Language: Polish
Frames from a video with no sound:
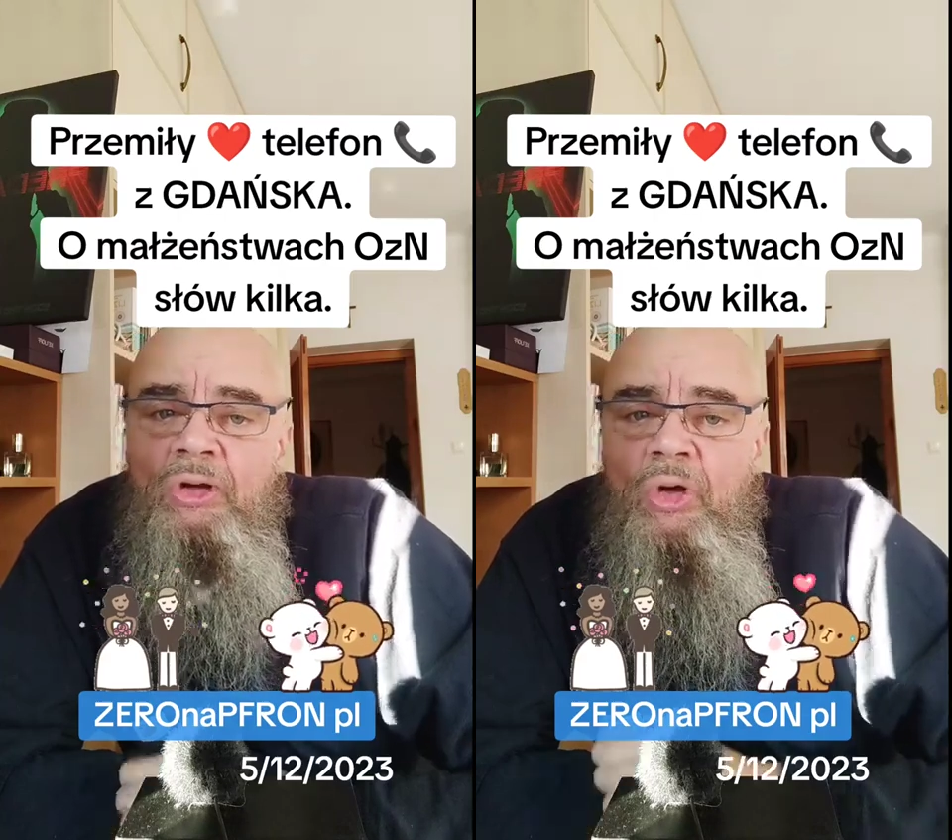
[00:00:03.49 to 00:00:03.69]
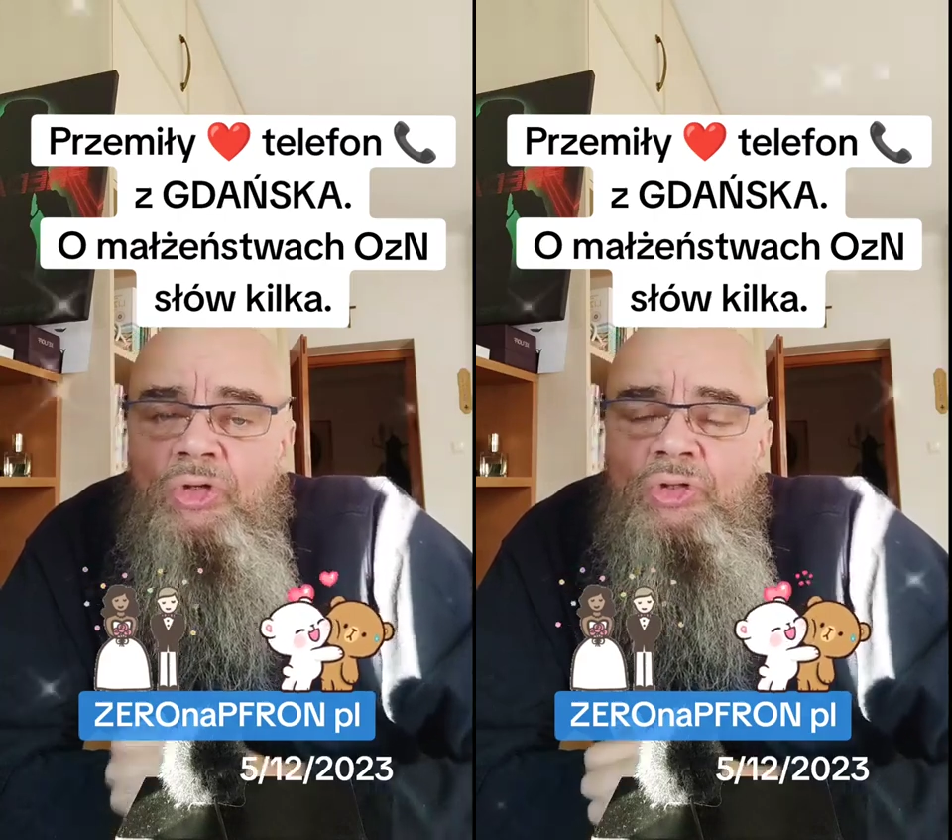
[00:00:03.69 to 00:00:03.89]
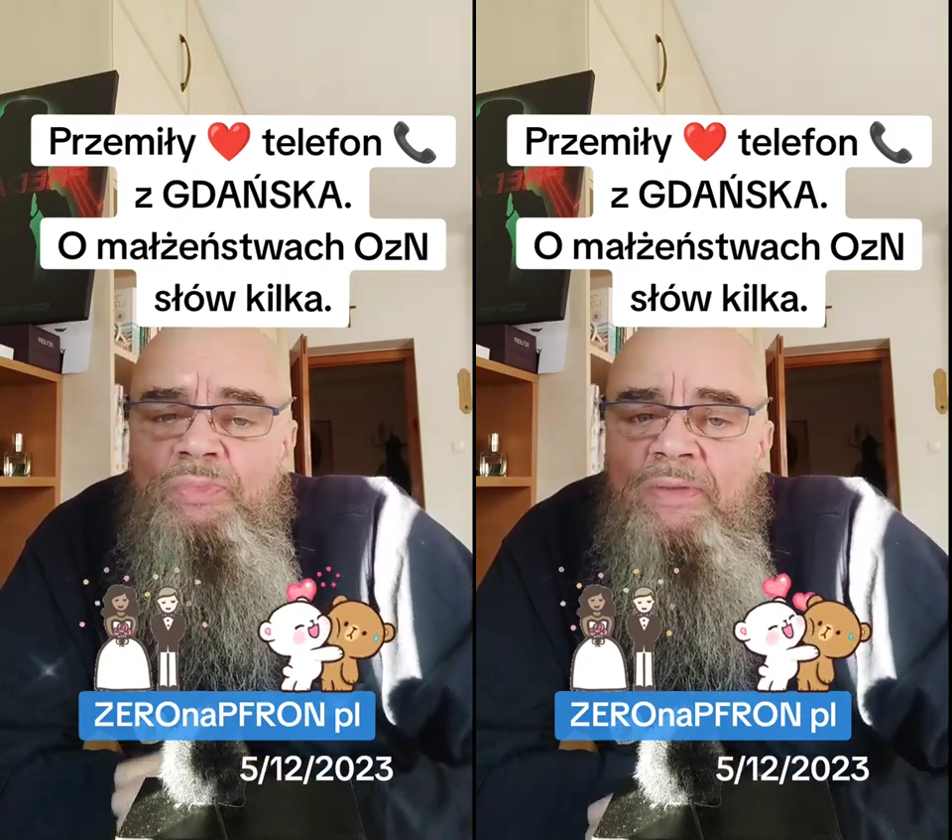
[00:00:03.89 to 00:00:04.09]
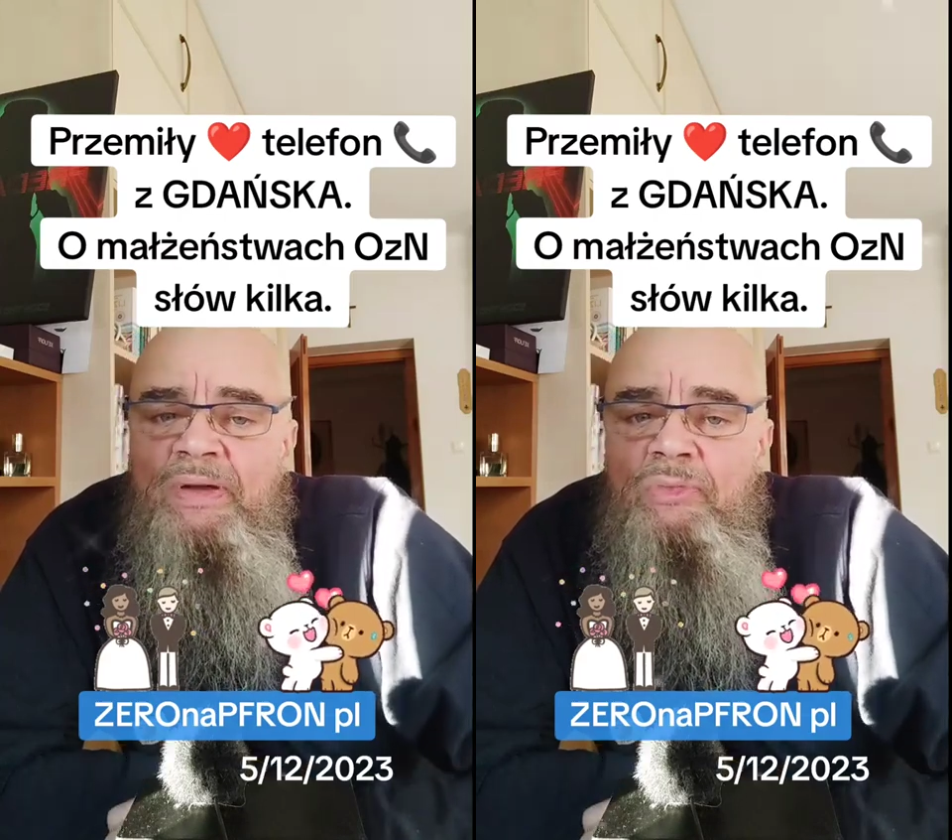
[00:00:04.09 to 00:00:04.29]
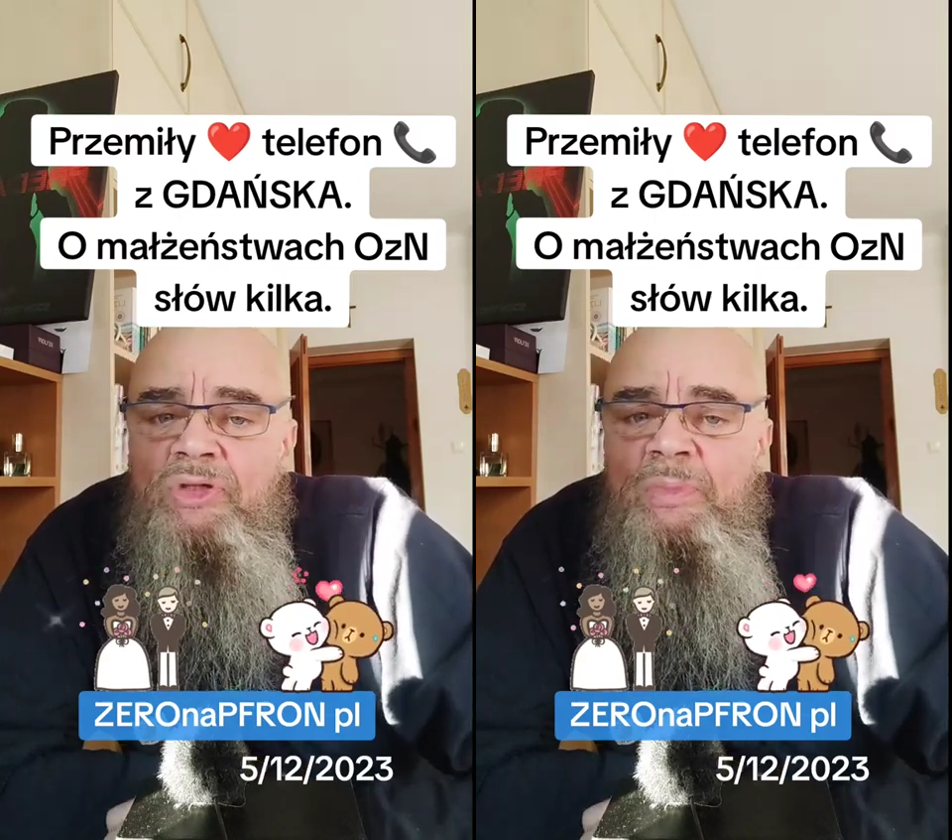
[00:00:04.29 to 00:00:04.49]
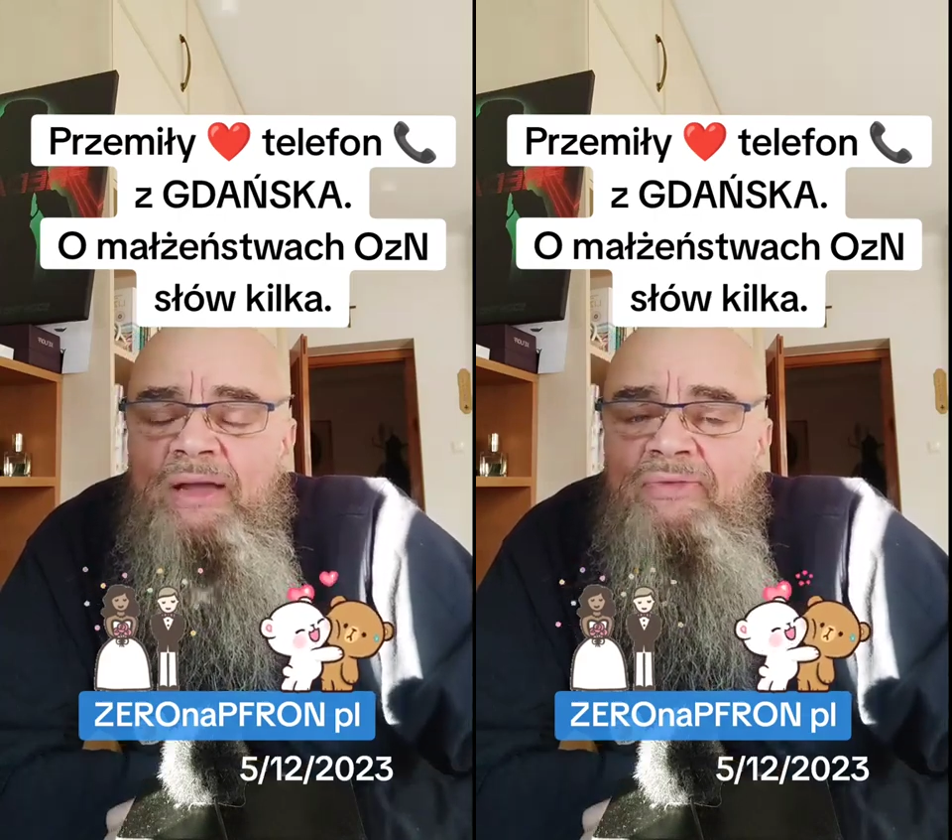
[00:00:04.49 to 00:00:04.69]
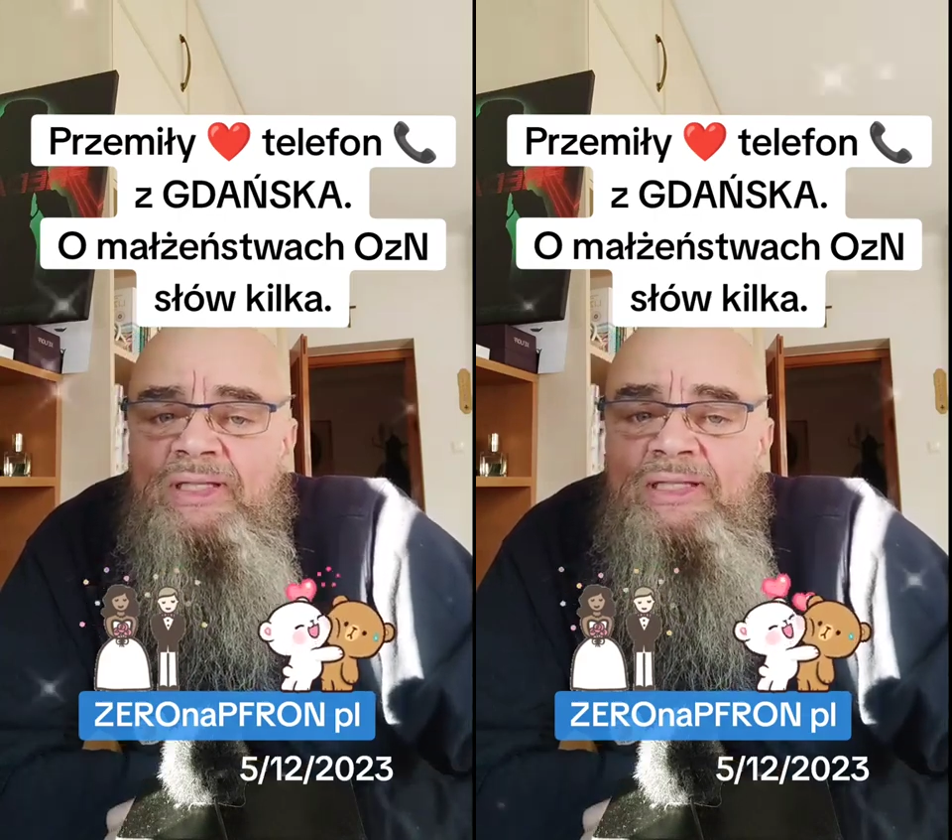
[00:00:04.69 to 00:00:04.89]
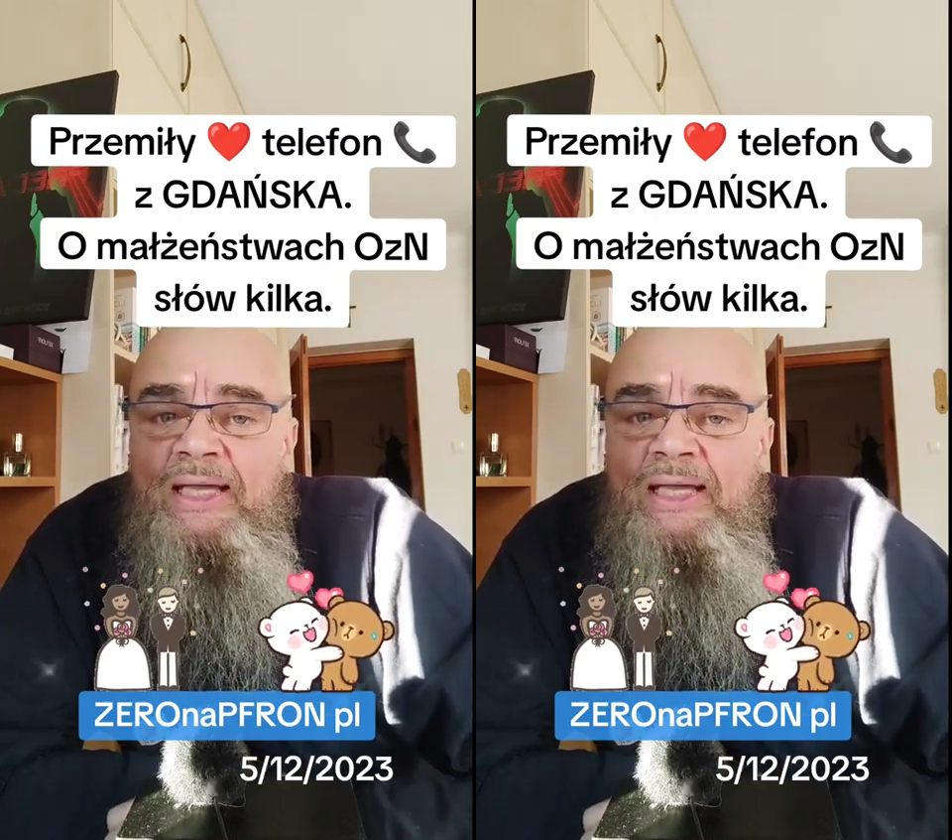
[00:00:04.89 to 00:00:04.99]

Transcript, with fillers: e, osób niepełnosprawnych z